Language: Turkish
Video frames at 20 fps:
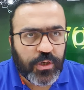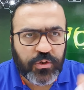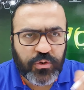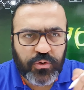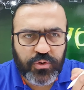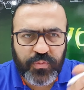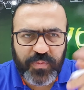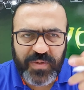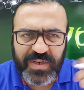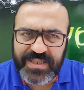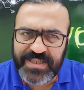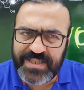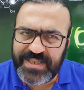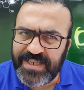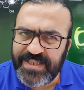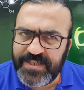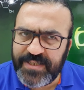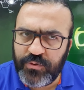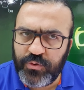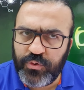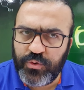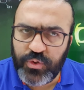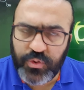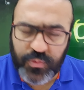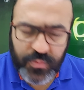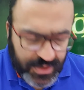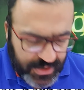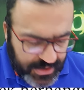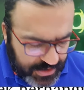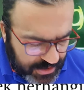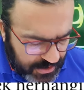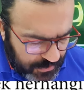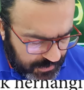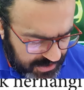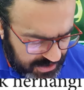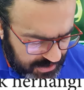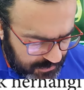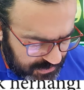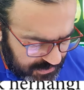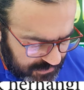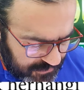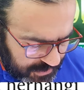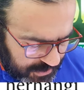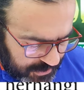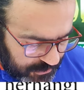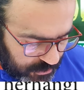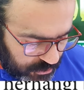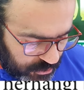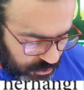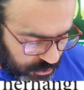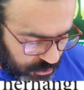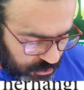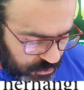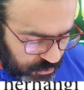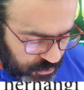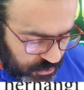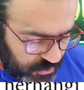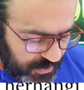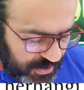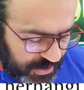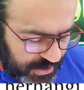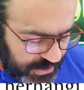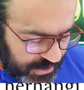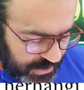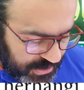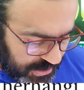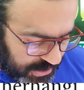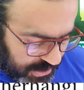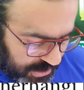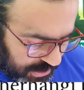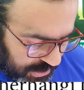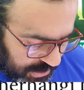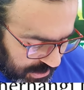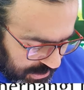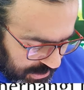100 mililitre asit 300 mililitre bazımız vardı. 400 mililitre.